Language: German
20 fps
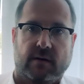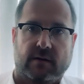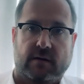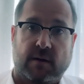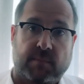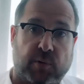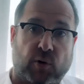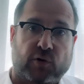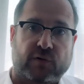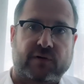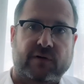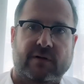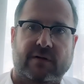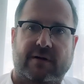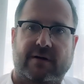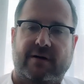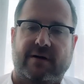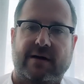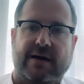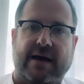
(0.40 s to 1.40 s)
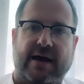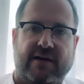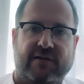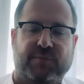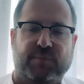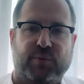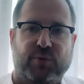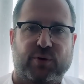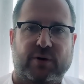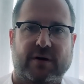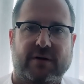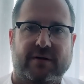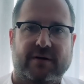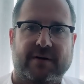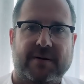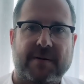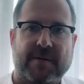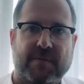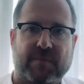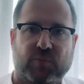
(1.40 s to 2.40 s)
Die Posse in der SPÖ geht
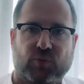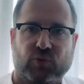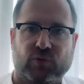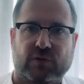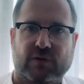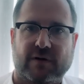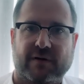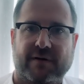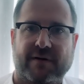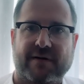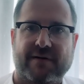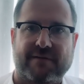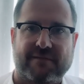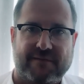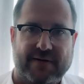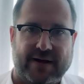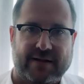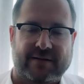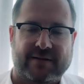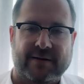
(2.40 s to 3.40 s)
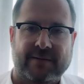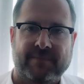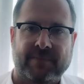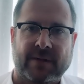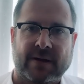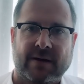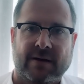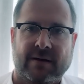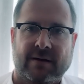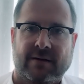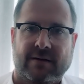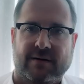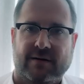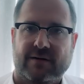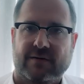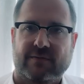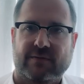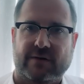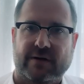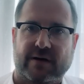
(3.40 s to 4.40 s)
ja munter weiter.
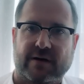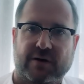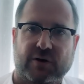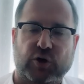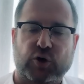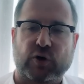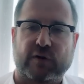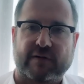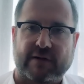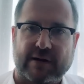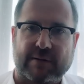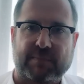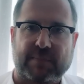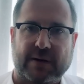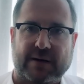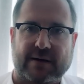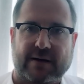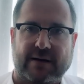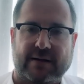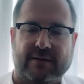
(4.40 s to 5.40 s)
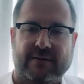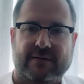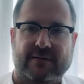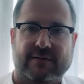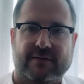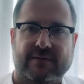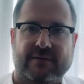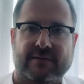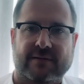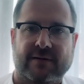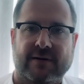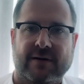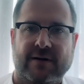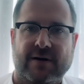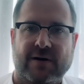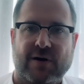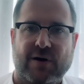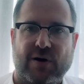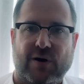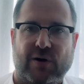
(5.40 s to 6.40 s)
Es wurde kürzlich bekannt, dass
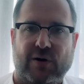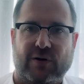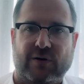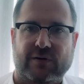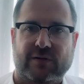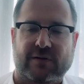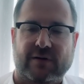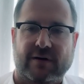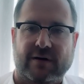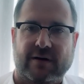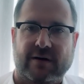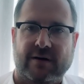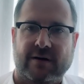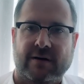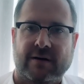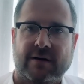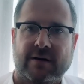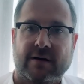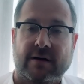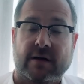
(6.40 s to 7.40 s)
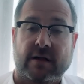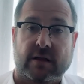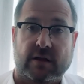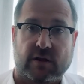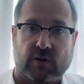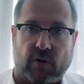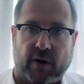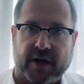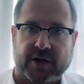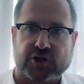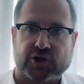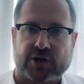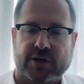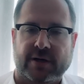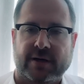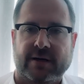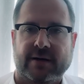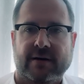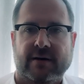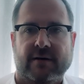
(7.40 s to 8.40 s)
auch der Herr Deutsch
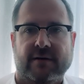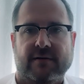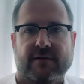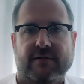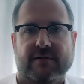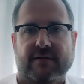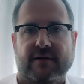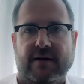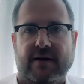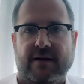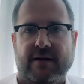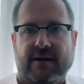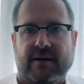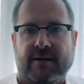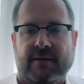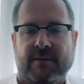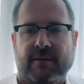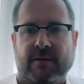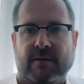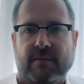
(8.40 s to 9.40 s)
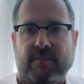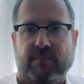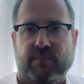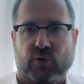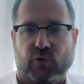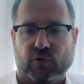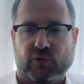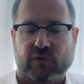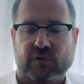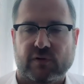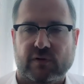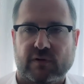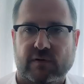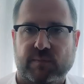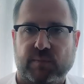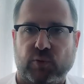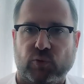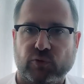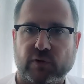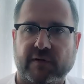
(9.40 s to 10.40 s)
seinen Posten als
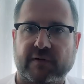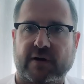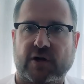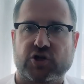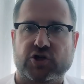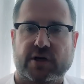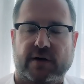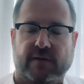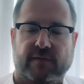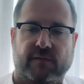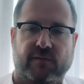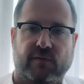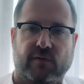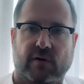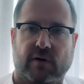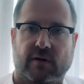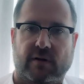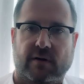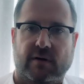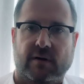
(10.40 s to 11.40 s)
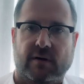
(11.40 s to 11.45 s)
Bundesgeschäftsführer